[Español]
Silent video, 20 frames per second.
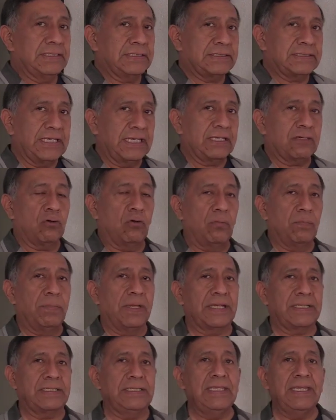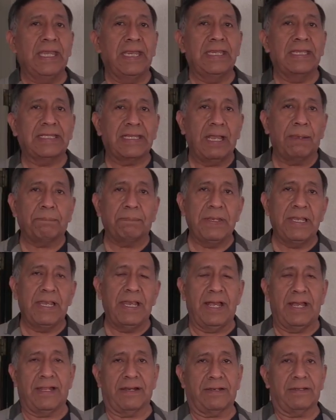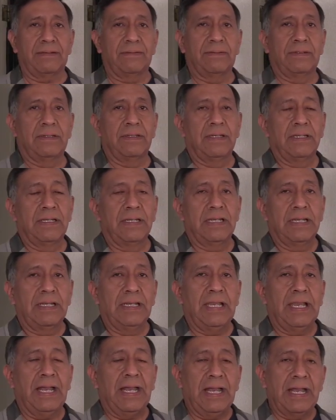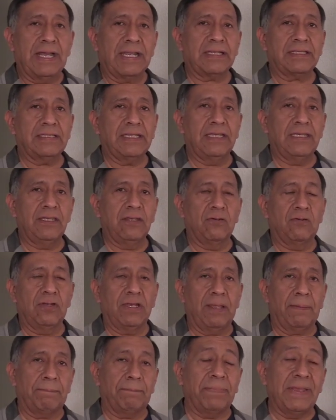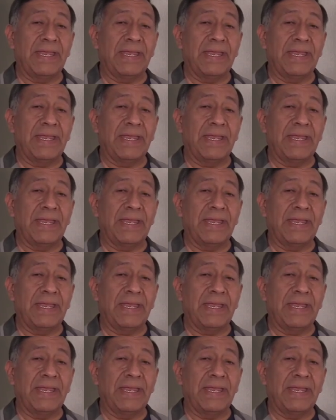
se convertía en capilar, la arteriola